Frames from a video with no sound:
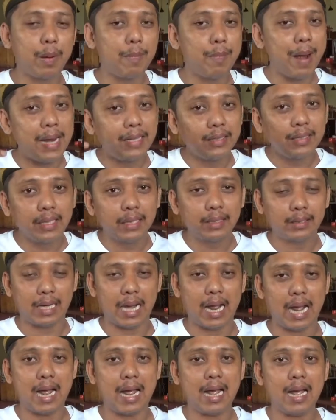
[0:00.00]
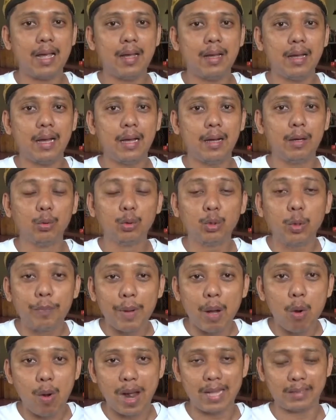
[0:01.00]
bermain citra untuk
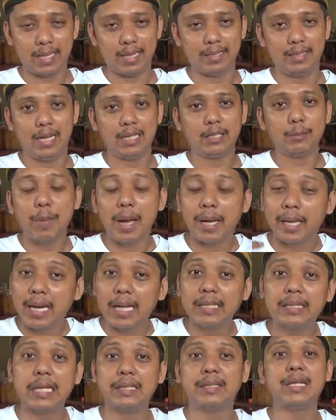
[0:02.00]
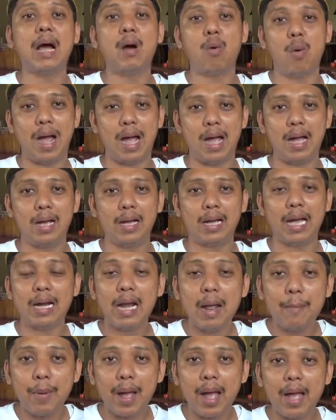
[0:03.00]
penguatannya sebagai Raja Jawa.
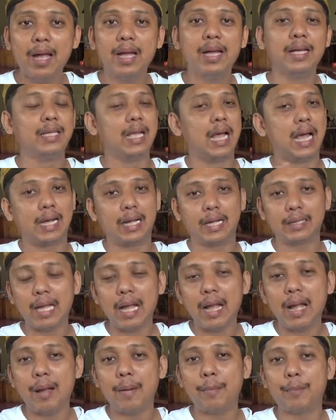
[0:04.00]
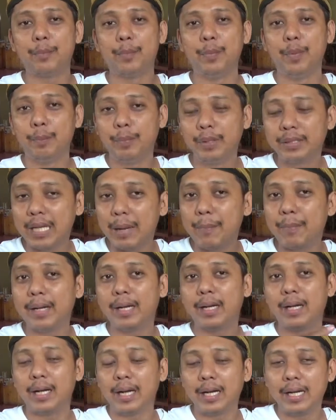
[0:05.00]
Karena apa? Ya kita bisa
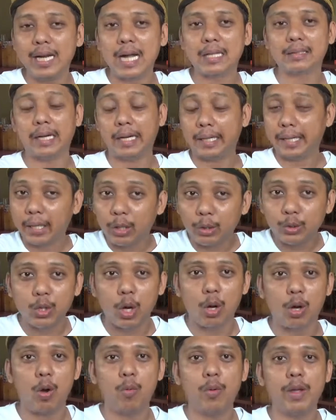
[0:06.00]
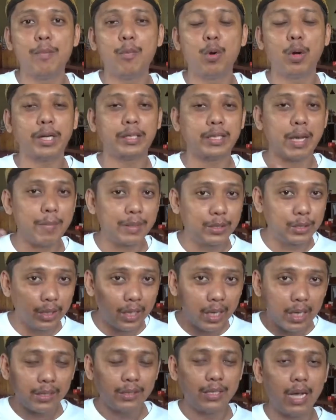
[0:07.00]
melihat track record Jokowi mulai zaman
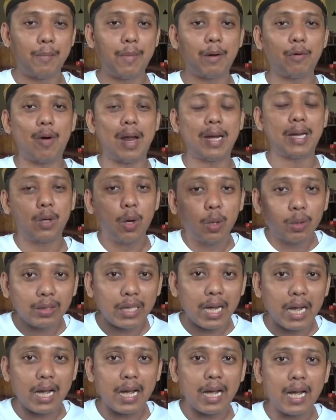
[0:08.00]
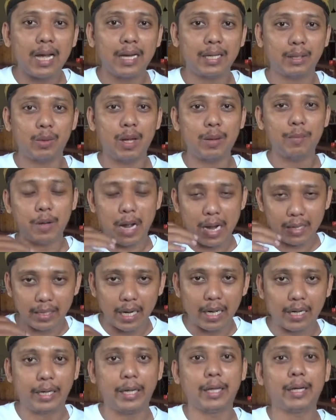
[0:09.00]
zaman wali kota itu kan
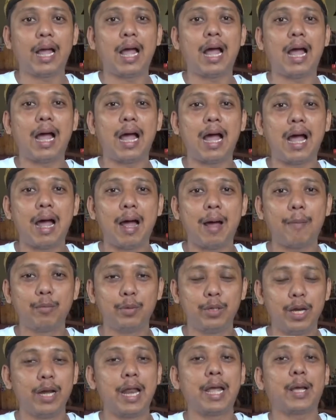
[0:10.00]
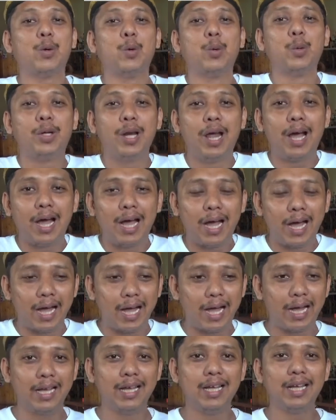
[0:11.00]
ada kirap dia naik
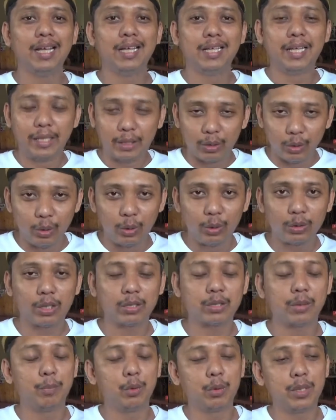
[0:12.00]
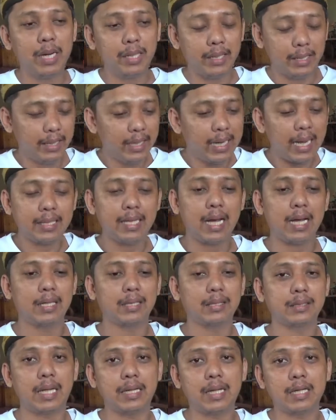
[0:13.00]
kuda itu terus kemudian inilah
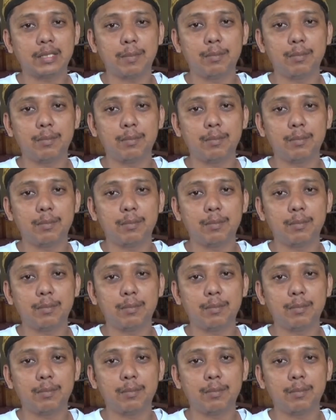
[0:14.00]
yang saya